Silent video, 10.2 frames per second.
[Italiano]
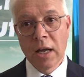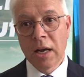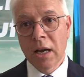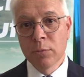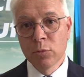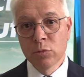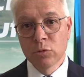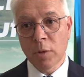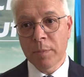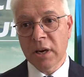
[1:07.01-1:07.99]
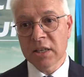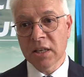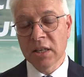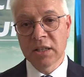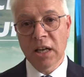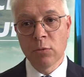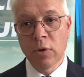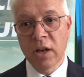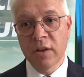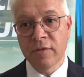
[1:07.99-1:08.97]
la Mutua per la sanità e il
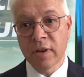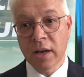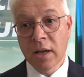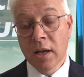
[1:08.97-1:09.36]
welfare,